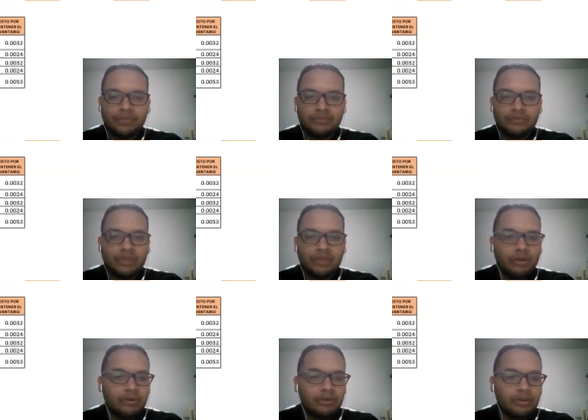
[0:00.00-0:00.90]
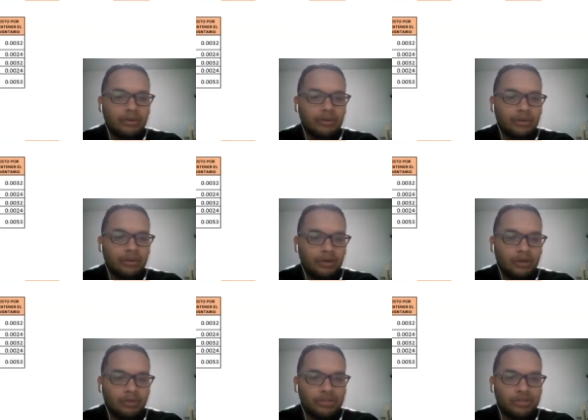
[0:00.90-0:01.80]
cinco, este,
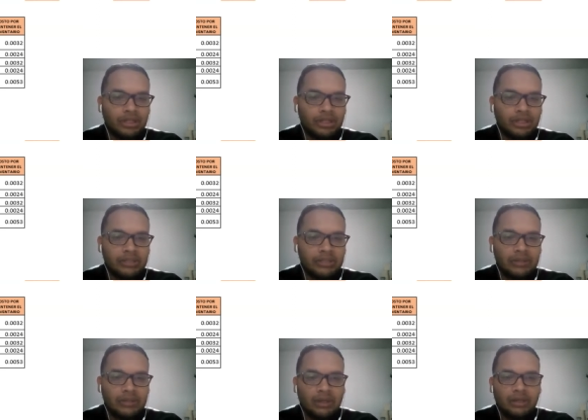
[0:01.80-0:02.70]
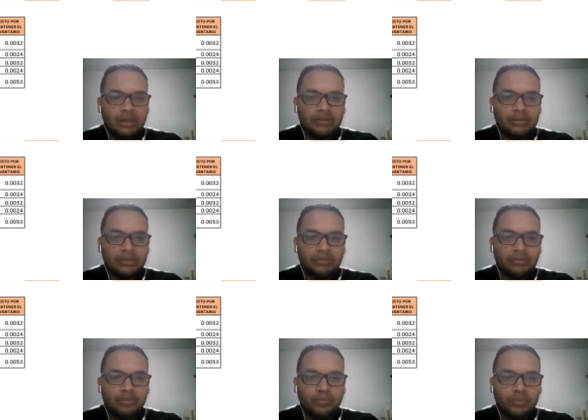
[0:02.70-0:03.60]
porcentajes, que son
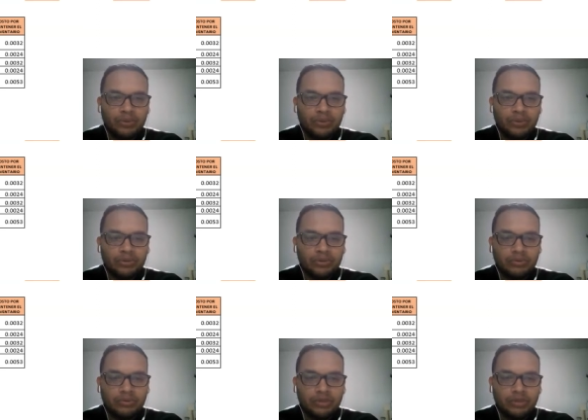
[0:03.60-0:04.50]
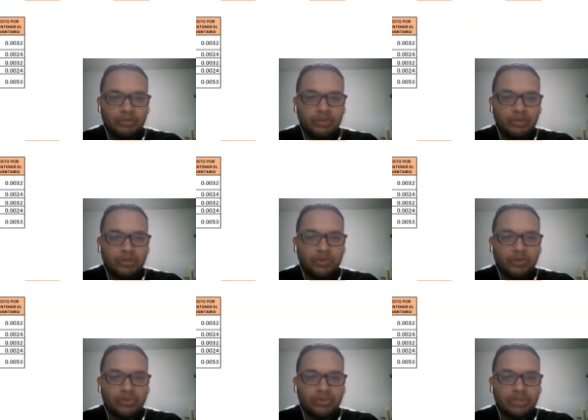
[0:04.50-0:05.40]
una, de primero es por
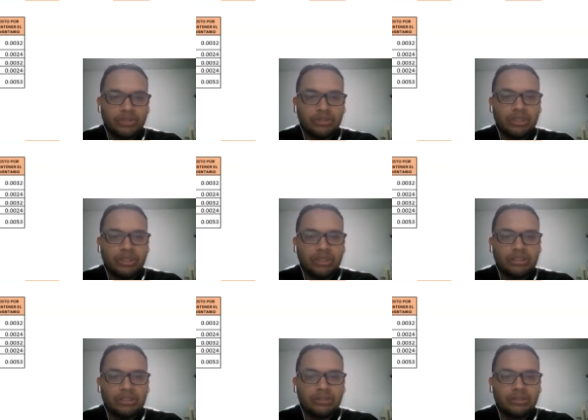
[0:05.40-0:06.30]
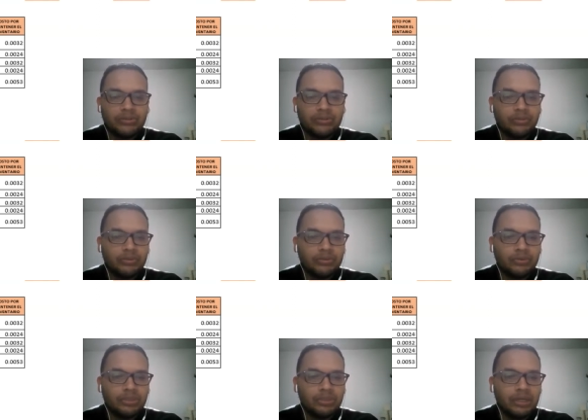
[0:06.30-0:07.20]
concepto de interés y costo de
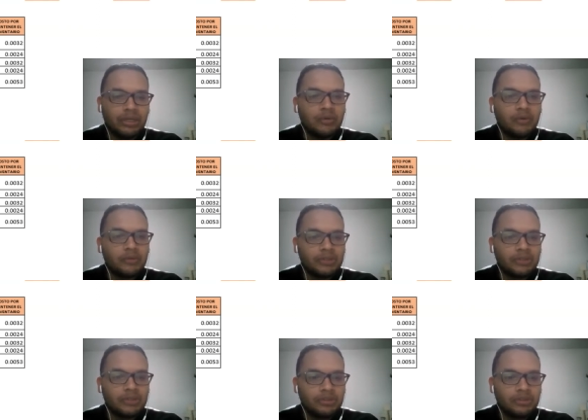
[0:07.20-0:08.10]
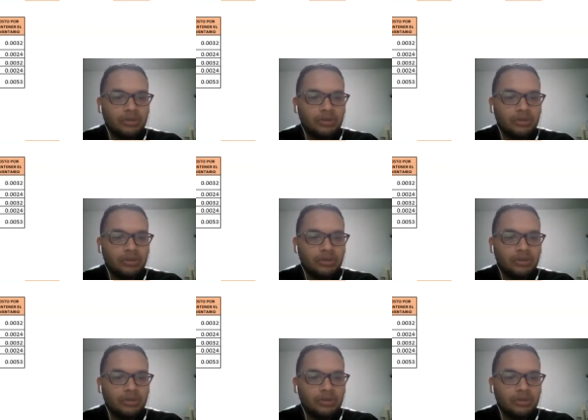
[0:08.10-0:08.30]
oportunidad, que es 4%,